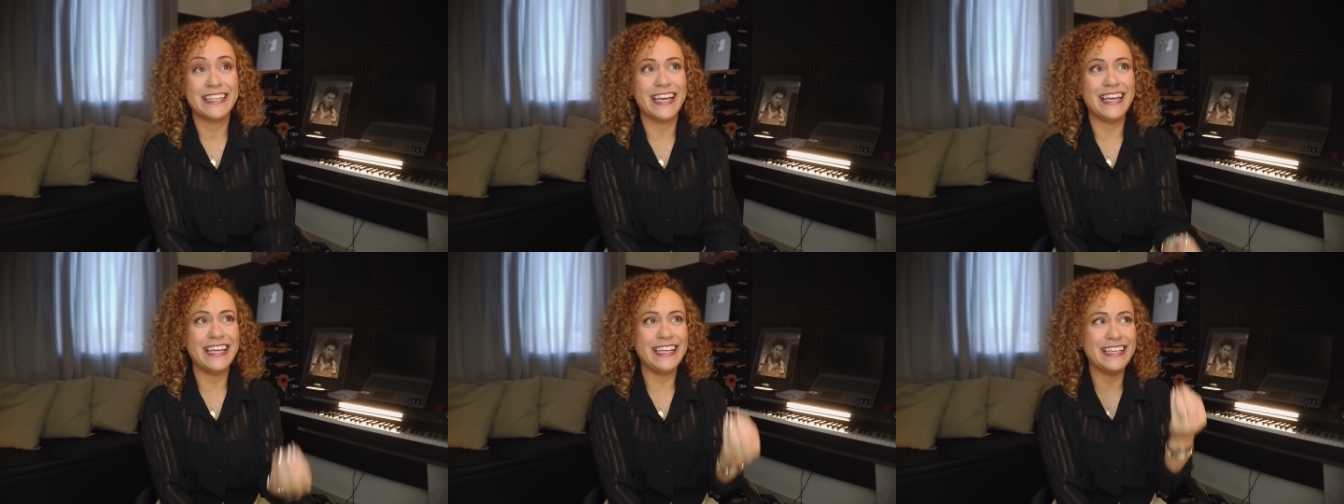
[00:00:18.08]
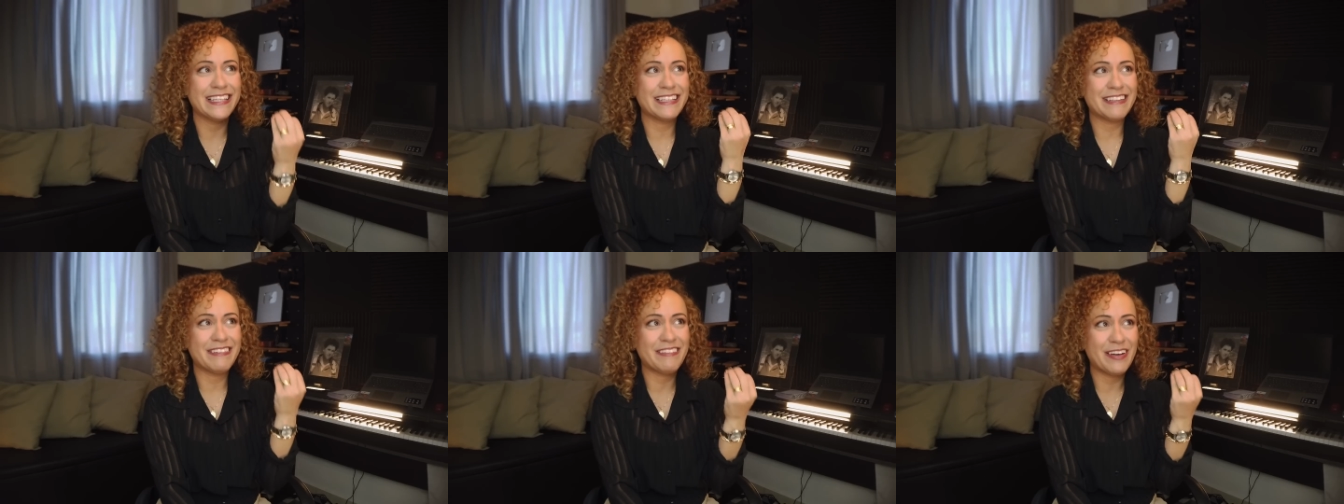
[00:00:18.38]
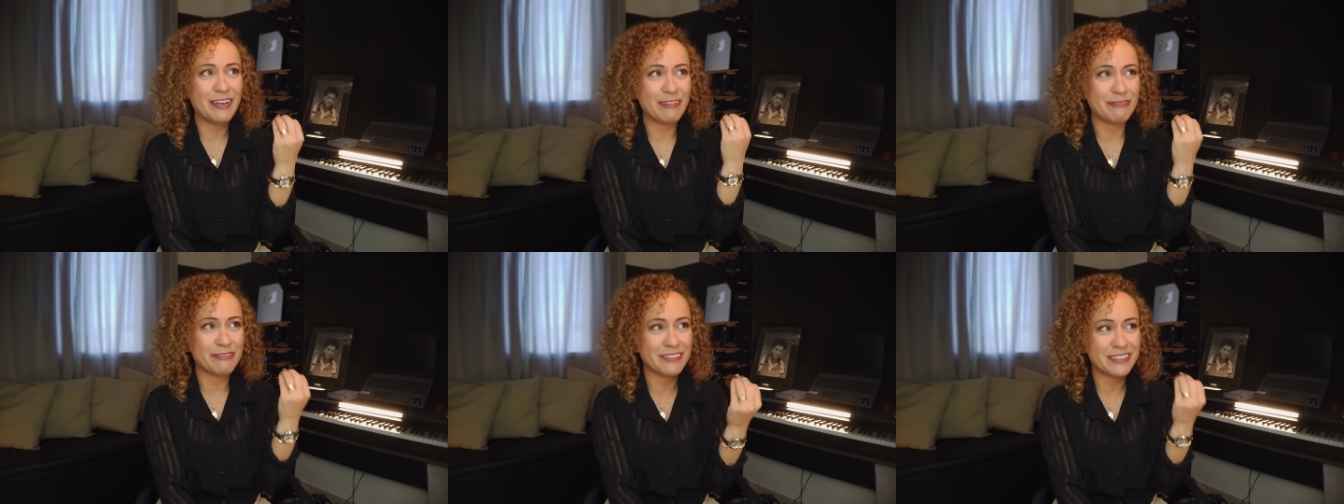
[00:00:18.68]
Quem que
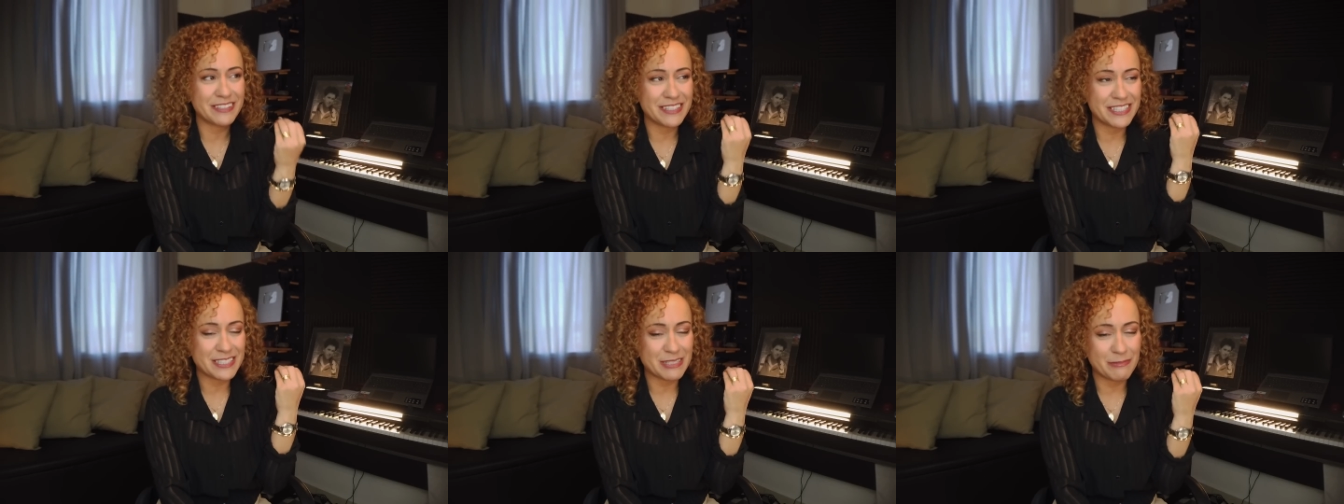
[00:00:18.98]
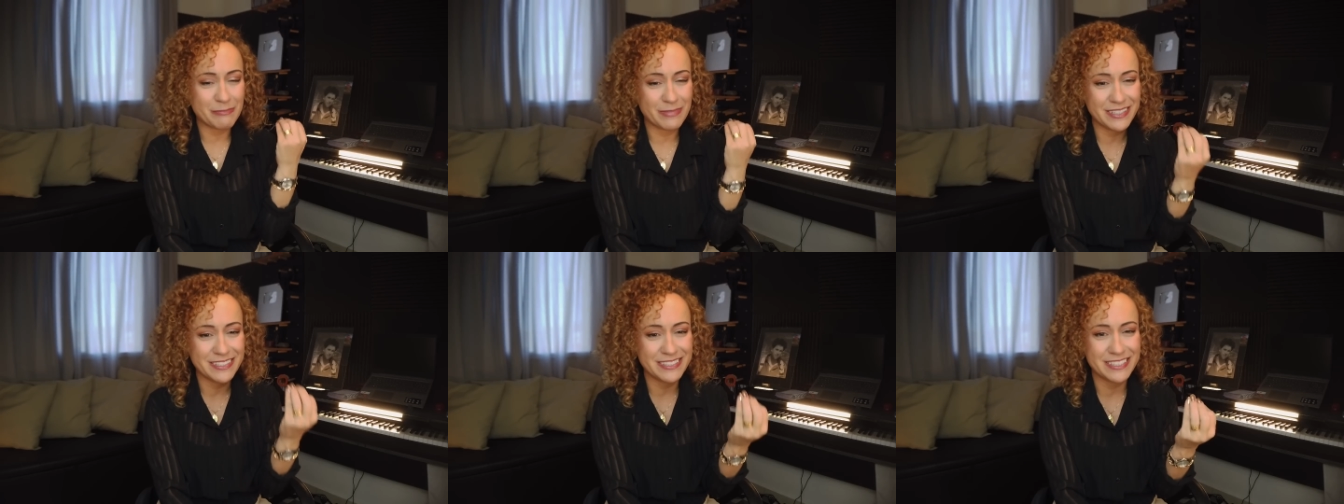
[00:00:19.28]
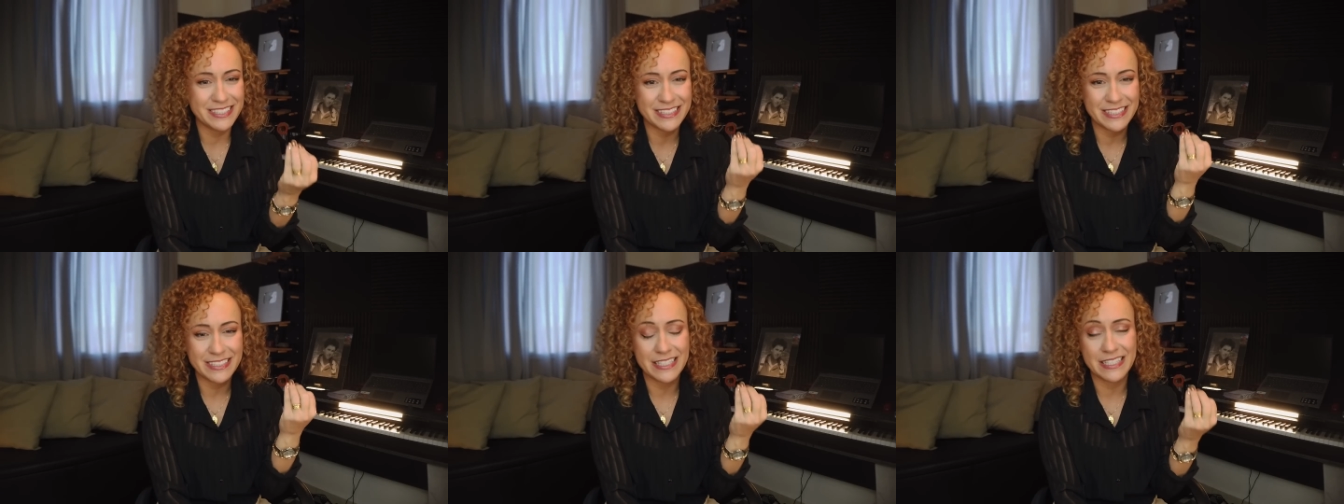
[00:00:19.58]
não é fã dessa
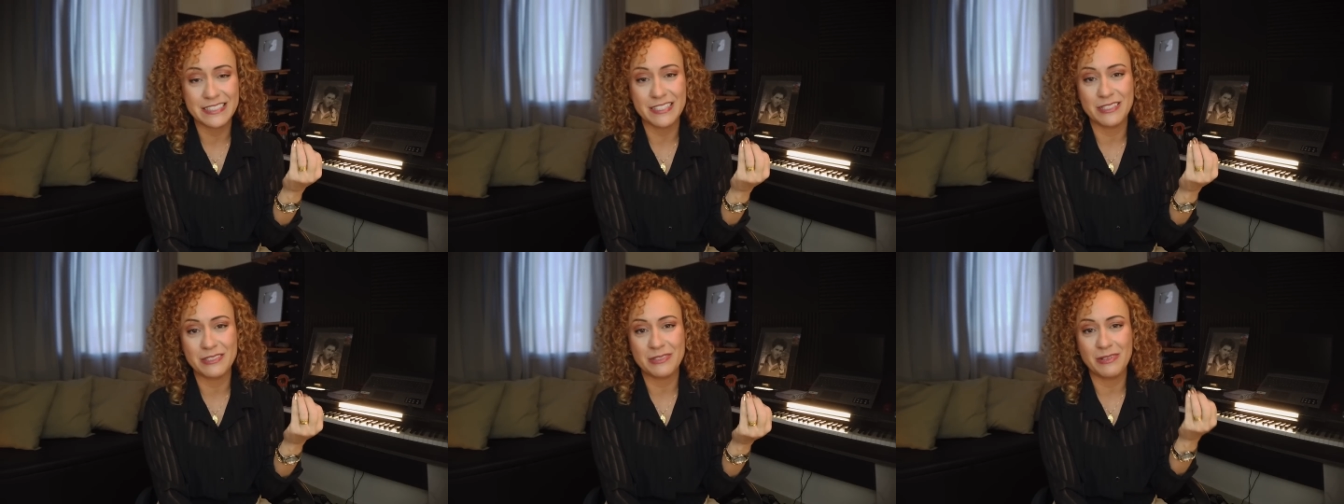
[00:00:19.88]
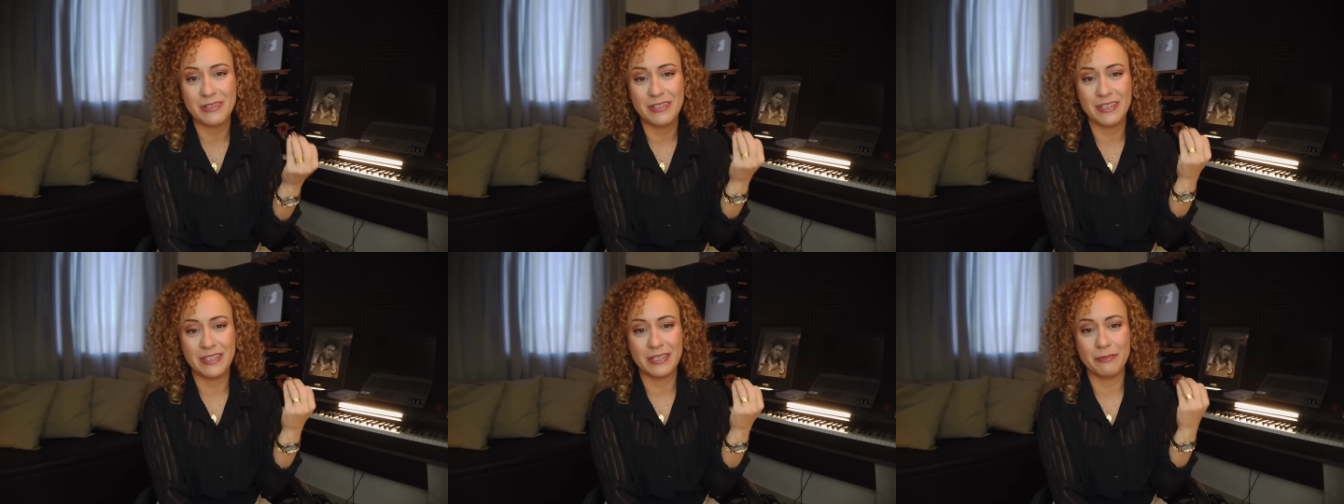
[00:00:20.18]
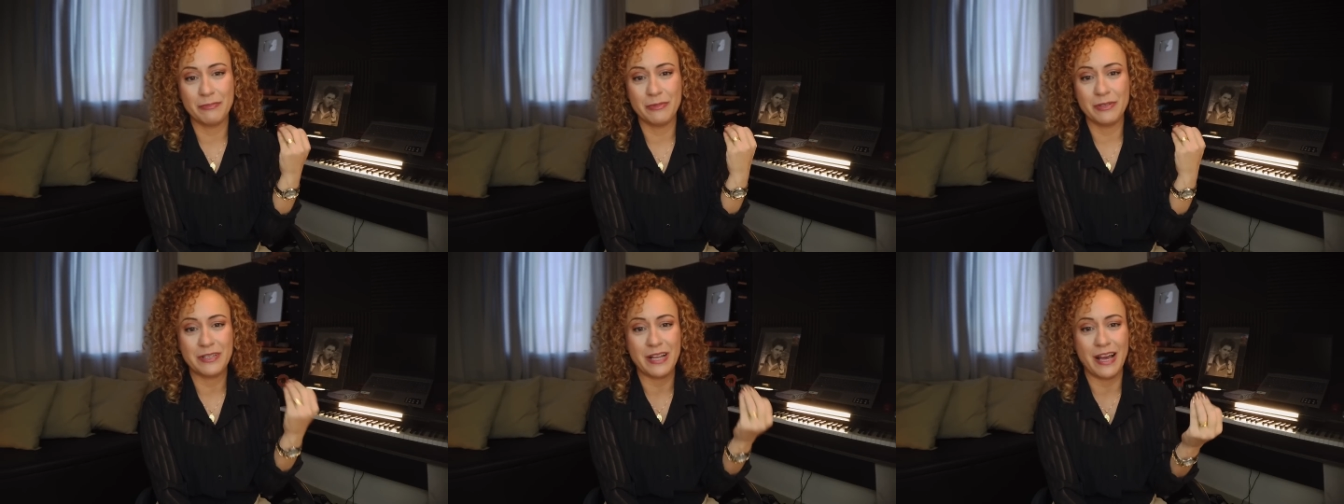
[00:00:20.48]
bendita dessa
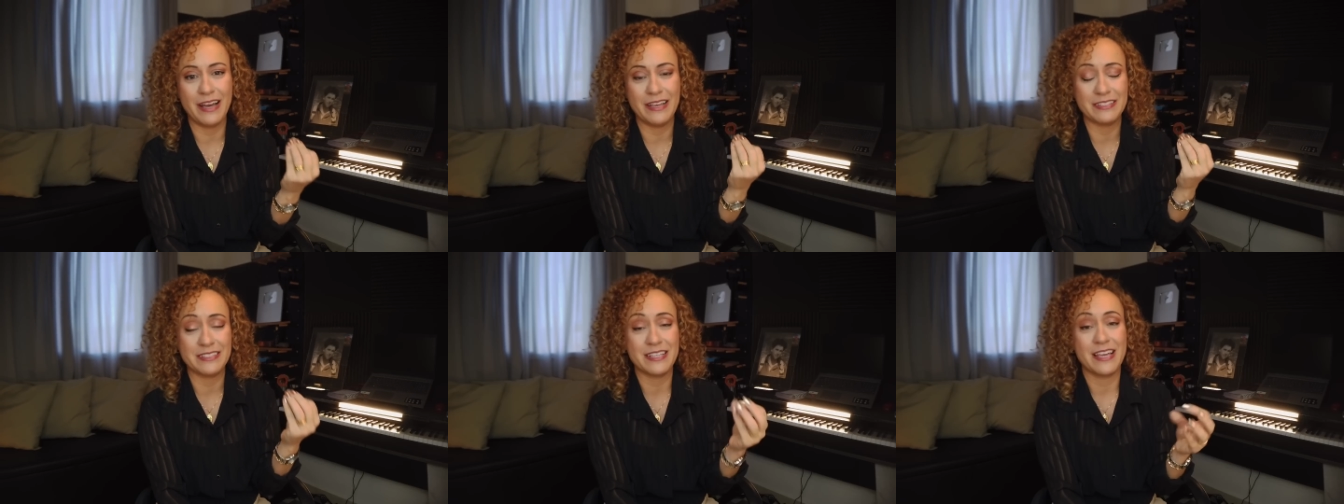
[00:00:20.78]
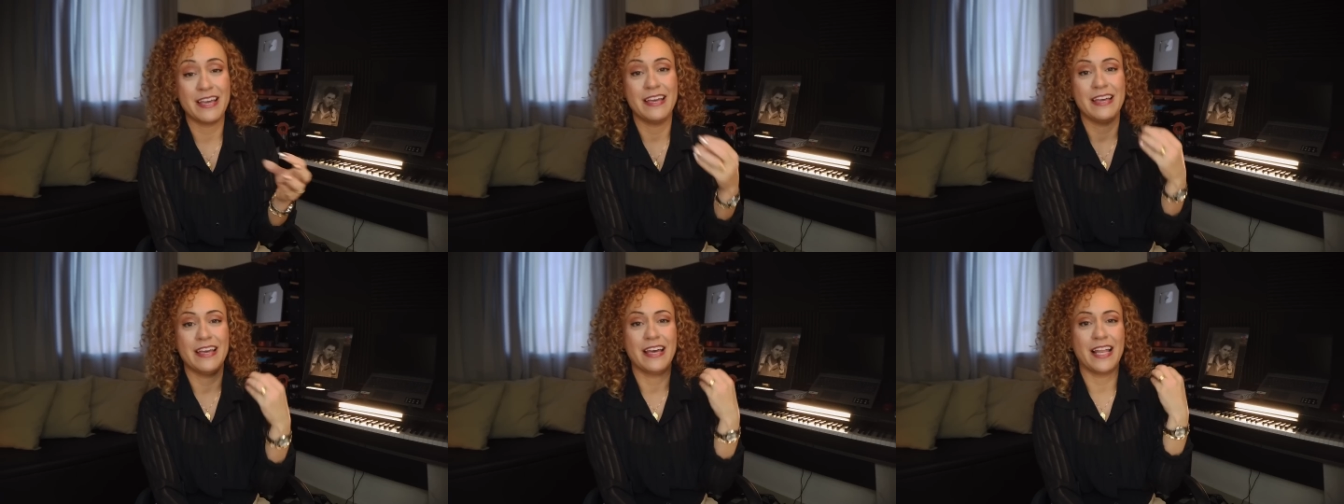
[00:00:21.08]
Juliana Moraes?